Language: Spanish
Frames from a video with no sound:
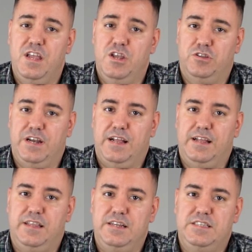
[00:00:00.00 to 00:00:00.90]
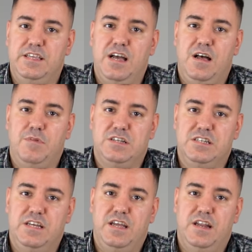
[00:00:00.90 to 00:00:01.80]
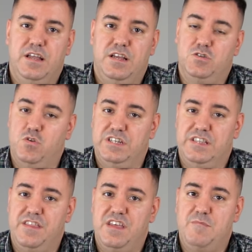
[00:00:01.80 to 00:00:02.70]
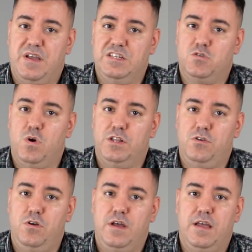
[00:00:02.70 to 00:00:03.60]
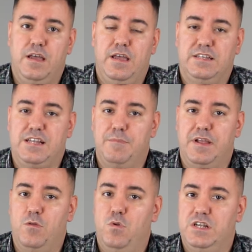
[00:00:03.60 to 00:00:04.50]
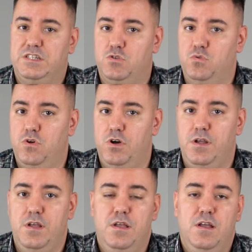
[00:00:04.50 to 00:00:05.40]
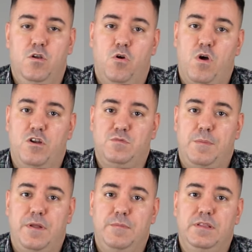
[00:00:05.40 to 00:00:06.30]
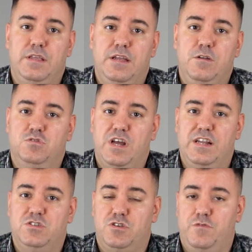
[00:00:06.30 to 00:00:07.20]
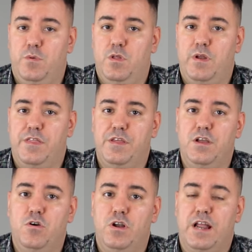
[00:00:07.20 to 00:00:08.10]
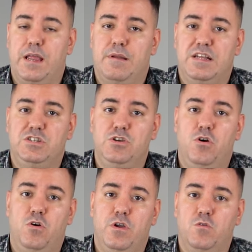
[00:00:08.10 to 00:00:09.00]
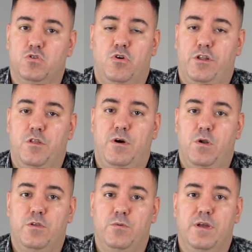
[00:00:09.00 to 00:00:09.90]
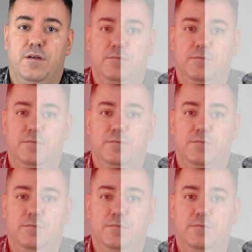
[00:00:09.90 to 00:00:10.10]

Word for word: Y otra característica va a ser eh, su resistencia IPX4 eh, a salpicaduras y sudor, lo cual nos va a permitir usar estos FW5 en el gimnasio o incluso corriendo bajo la lluvia.